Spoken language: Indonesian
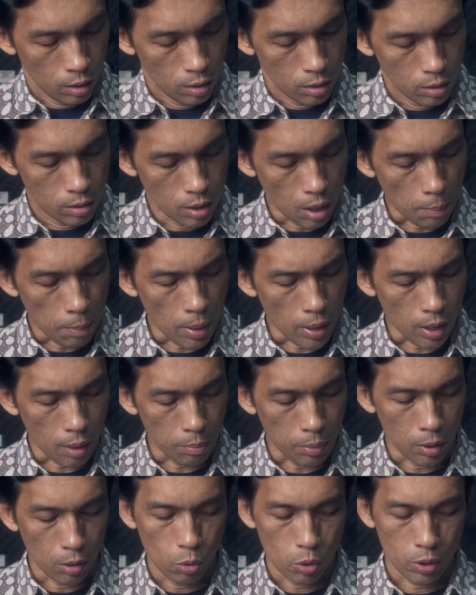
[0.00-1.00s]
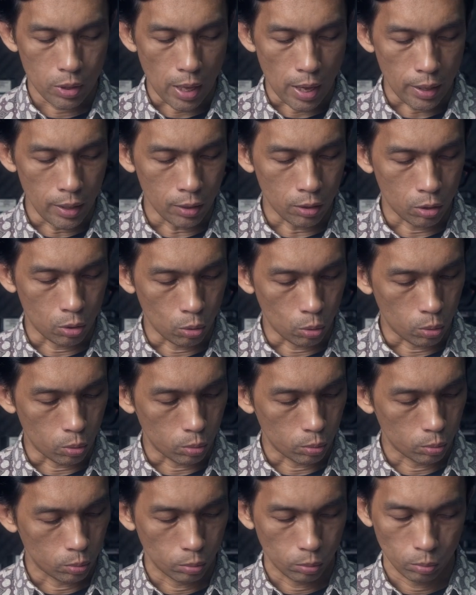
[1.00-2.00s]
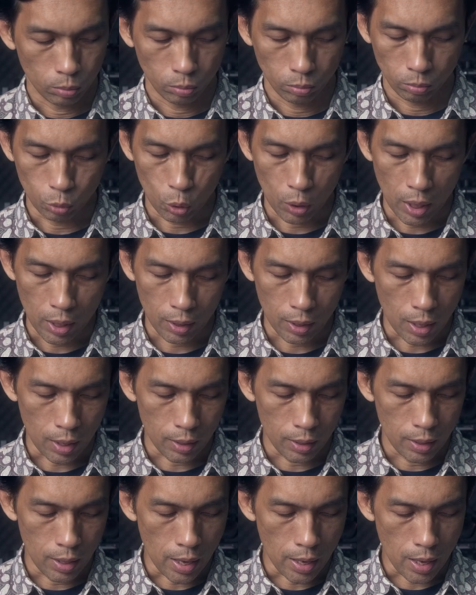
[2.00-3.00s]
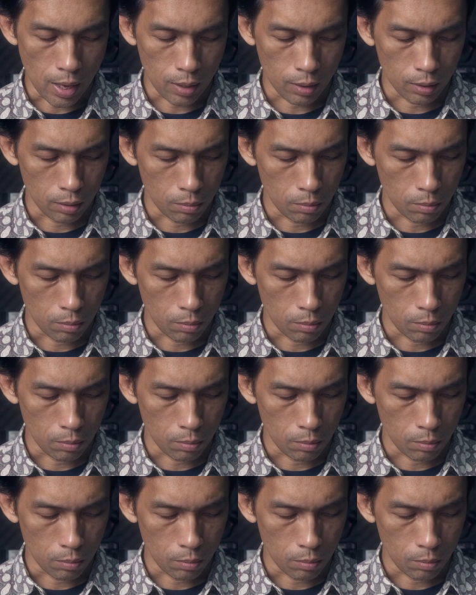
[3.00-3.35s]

Siapakah pendusta itu? Bukankah dia yang